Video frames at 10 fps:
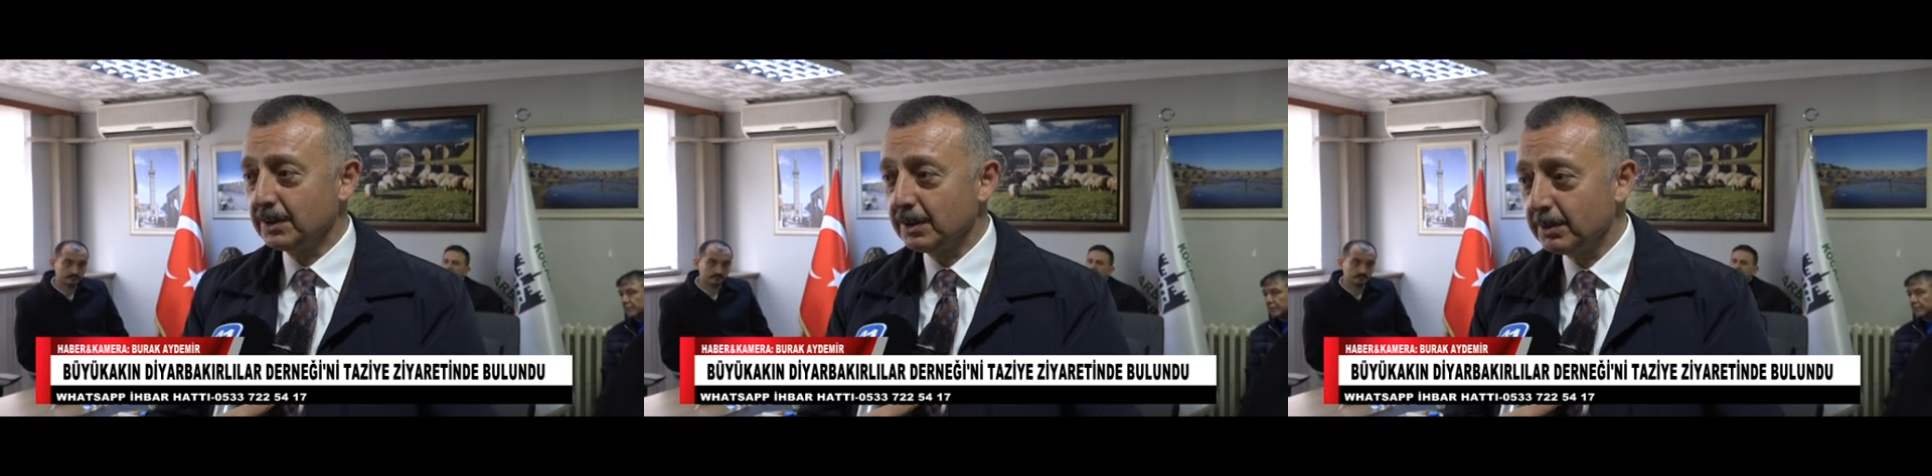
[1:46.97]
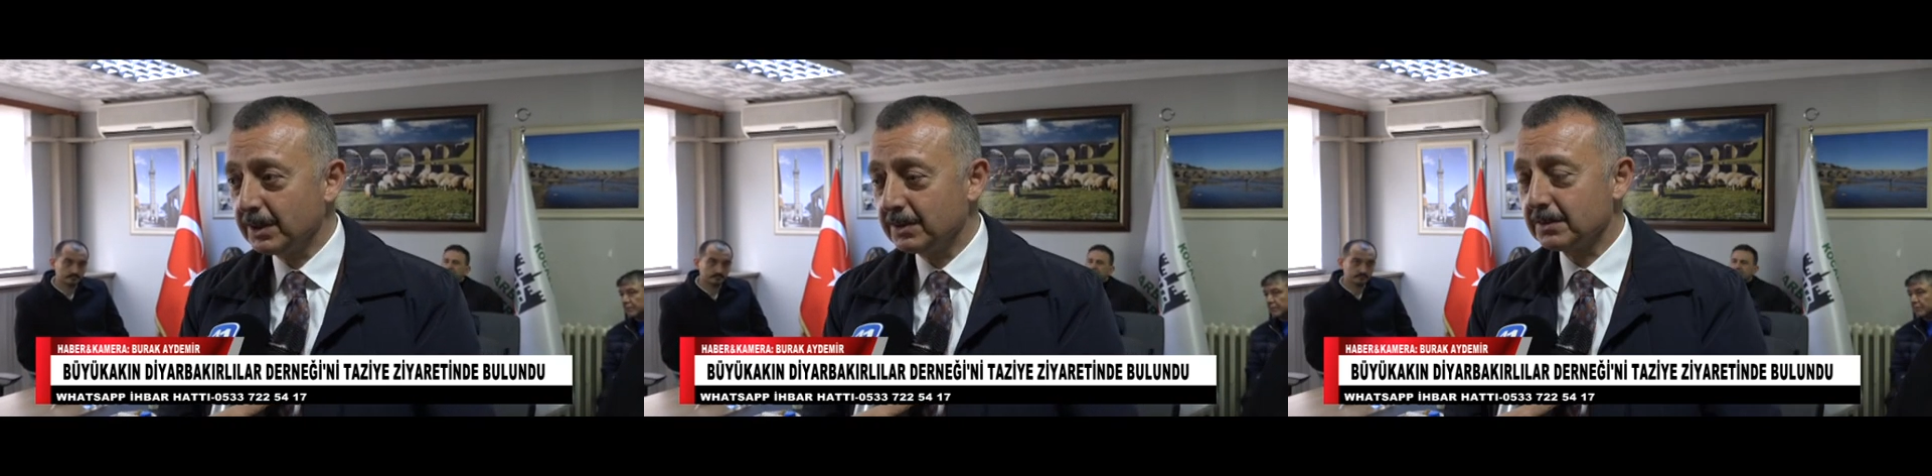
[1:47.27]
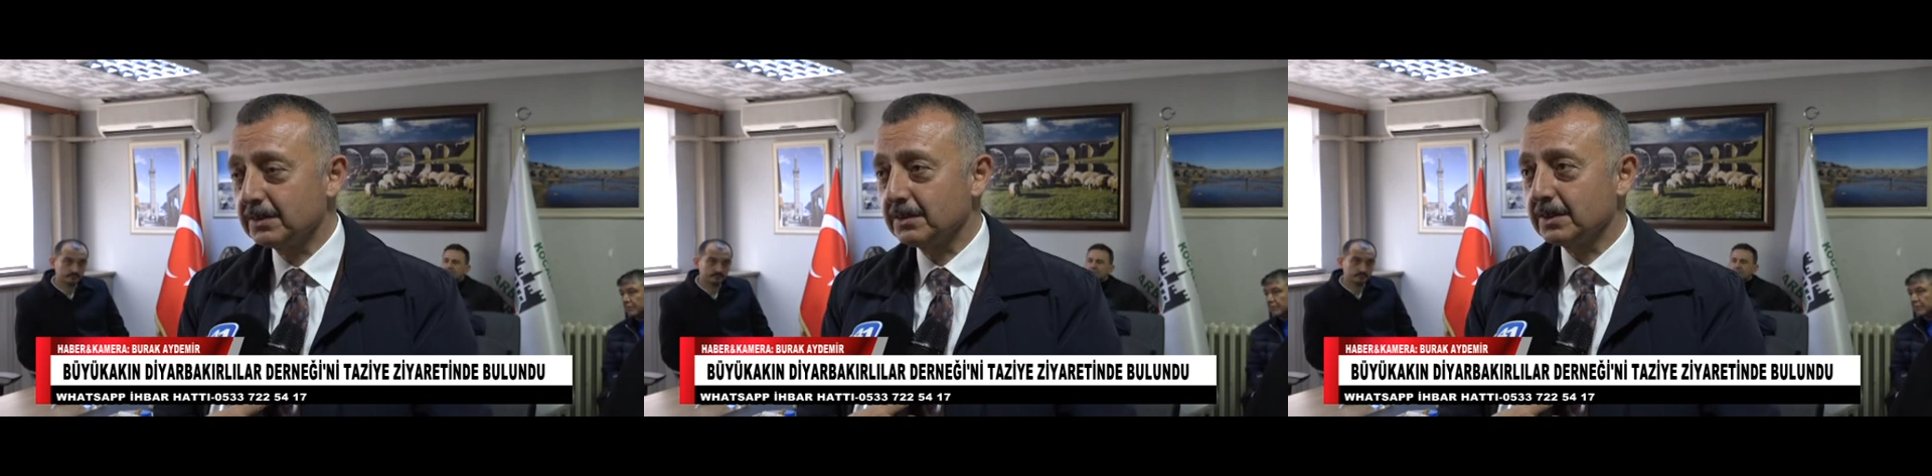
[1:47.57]
Yemek
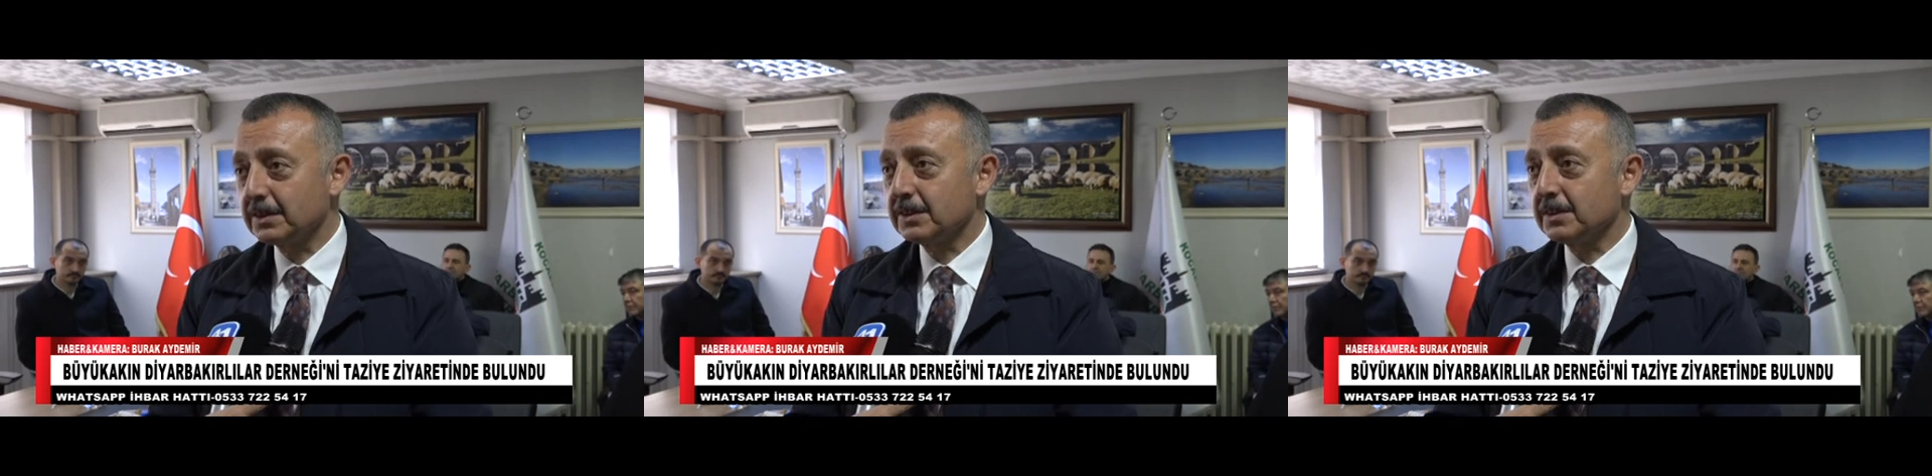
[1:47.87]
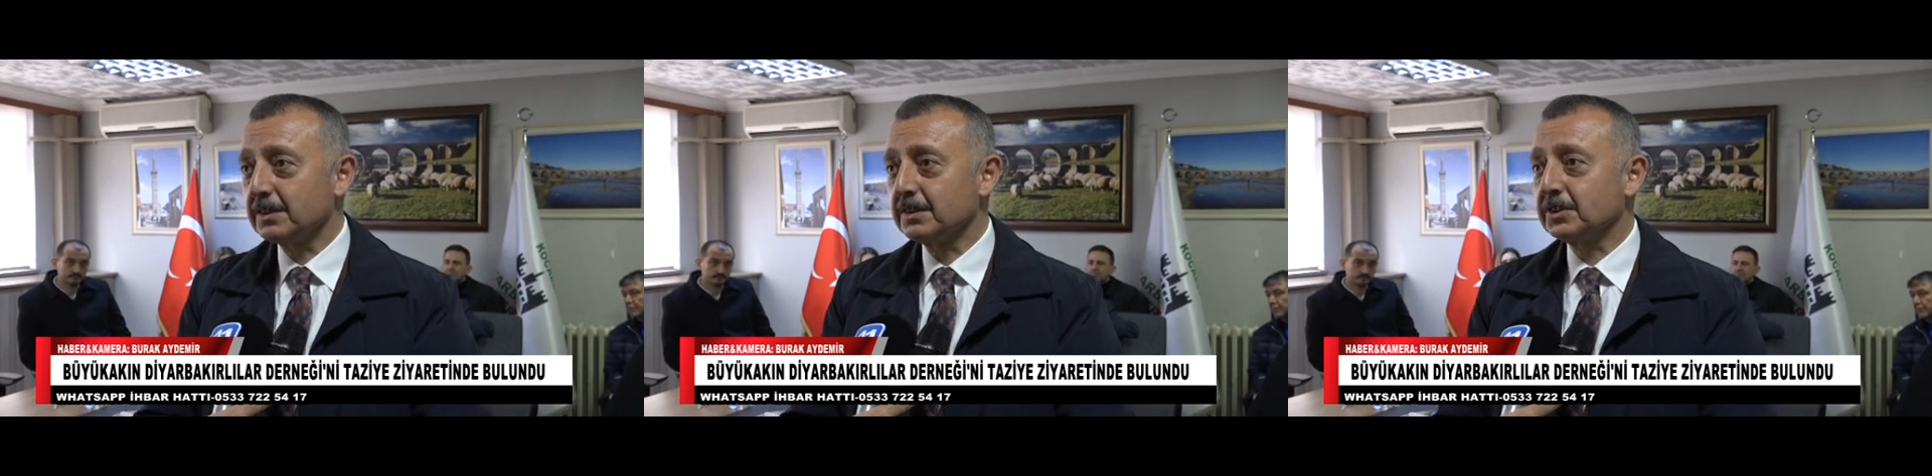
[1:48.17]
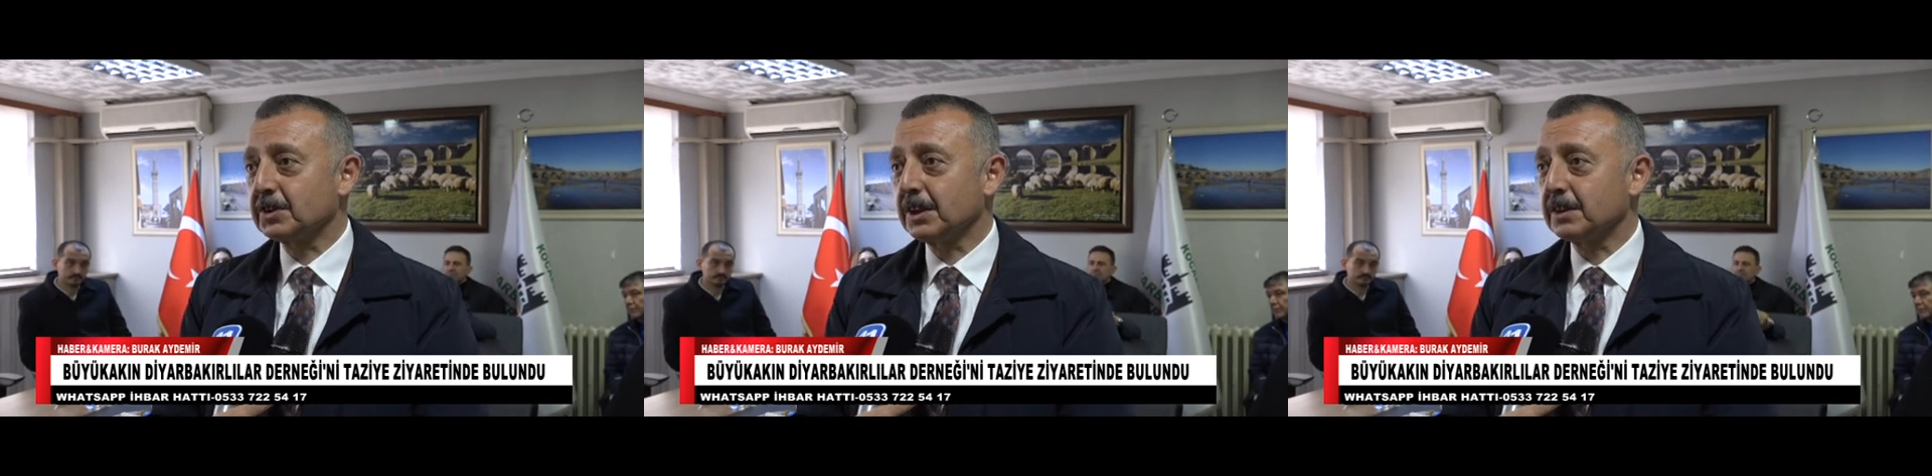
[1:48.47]
e,
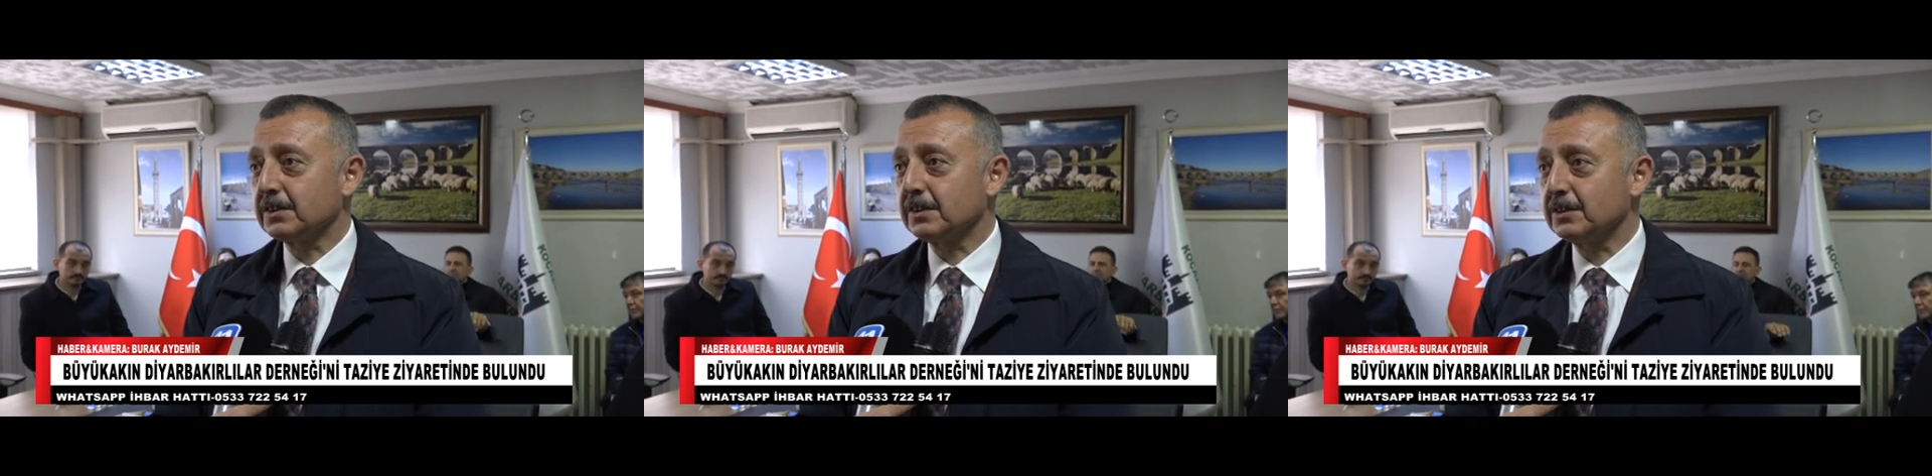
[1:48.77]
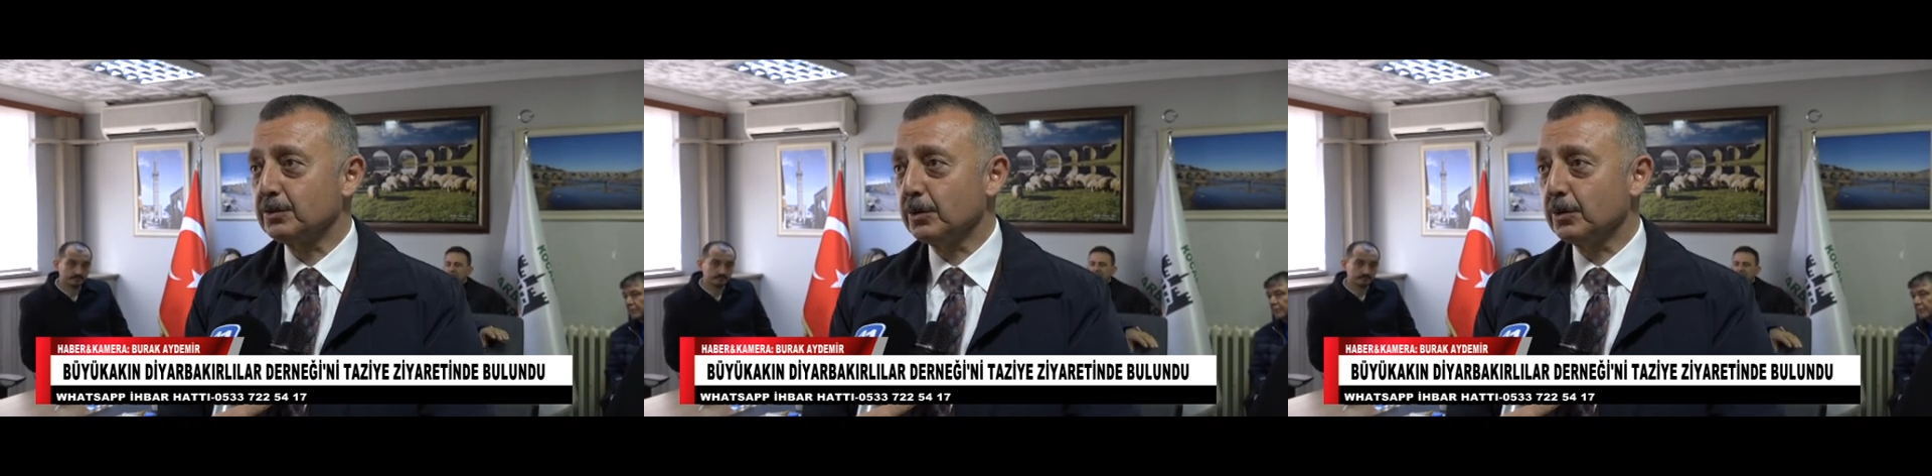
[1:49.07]
çıkartıldı.